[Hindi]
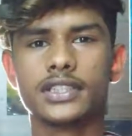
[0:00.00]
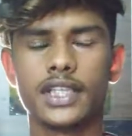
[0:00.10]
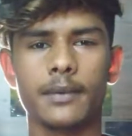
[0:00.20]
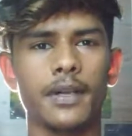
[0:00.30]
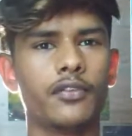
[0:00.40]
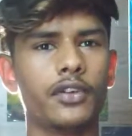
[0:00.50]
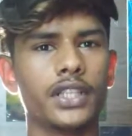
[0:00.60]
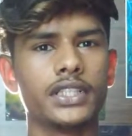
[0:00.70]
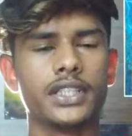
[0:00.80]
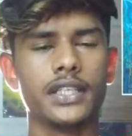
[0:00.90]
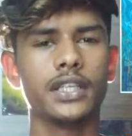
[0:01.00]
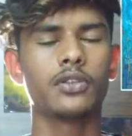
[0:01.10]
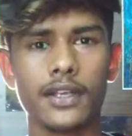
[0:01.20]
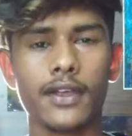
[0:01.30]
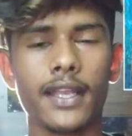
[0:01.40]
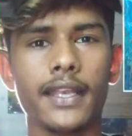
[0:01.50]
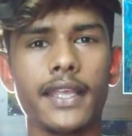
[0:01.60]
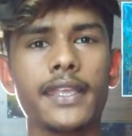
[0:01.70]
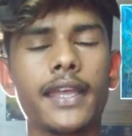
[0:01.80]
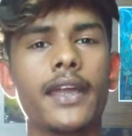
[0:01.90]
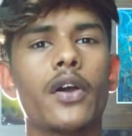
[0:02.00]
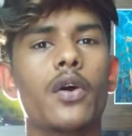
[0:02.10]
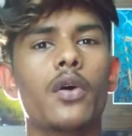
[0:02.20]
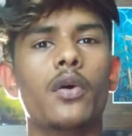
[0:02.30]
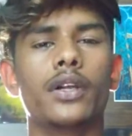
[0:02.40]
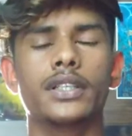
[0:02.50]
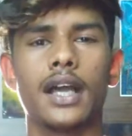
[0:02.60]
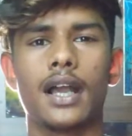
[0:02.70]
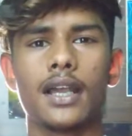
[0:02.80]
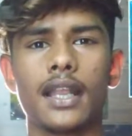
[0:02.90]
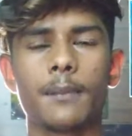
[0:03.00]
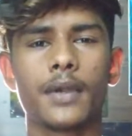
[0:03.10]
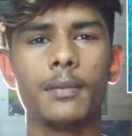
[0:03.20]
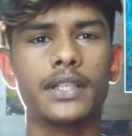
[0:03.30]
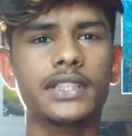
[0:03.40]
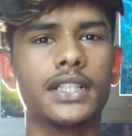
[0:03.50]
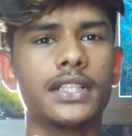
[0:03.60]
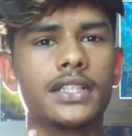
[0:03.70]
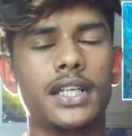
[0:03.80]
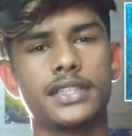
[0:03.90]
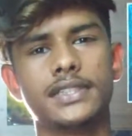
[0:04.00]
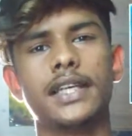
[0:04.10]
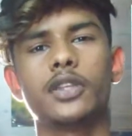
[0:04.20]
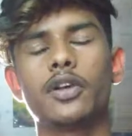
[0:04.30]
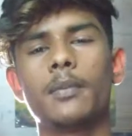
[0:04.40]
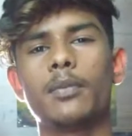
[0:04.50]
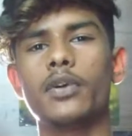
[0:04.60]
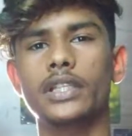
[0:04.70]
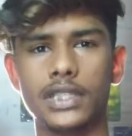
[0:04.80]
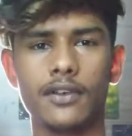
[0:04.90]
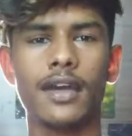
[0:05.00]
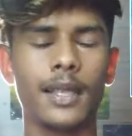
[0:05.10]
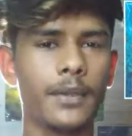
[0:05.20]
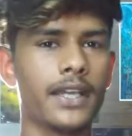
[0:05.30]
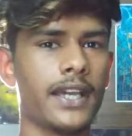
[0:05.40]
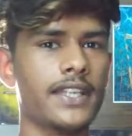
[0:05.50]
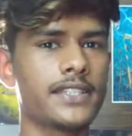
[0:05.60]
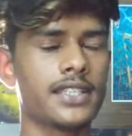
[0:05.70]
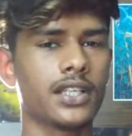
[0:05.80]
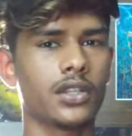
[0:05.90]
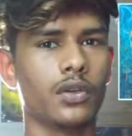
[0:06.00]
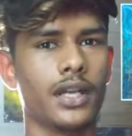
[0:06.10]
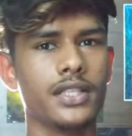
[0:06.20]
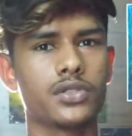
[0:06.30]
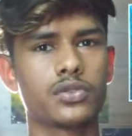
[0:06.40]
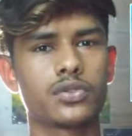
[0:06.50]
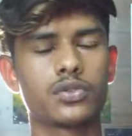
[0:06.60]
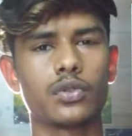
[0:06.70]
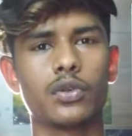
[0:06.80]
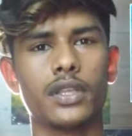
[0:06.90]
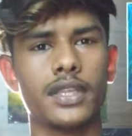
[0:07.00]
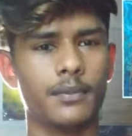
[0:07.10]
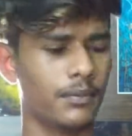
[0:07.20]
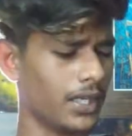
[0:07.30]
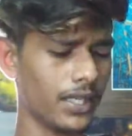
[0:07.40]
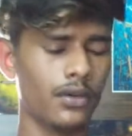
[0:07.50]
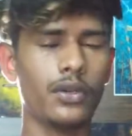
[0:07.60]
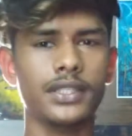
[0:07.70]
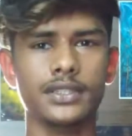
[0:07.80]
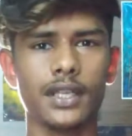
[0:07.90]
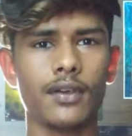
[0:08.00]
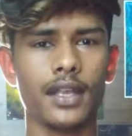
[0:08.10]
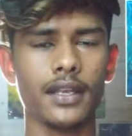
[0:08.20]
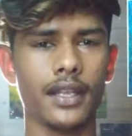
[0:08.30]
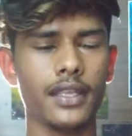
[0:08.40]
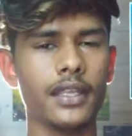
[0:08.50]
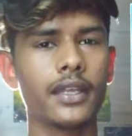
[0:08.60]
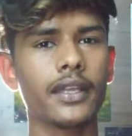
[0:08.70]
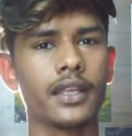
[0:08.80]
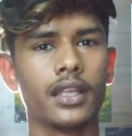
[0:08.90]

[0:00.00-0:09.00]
स्टेबल फुटेज चाहिए फिलहाल तो वाला नहीं है अगर आपका बजट अच्छा है तो आप ओरिजिनल वाला भी ख़रीद सकते हो गाइज तो बट ये ओरिजिनल वाला नहीं है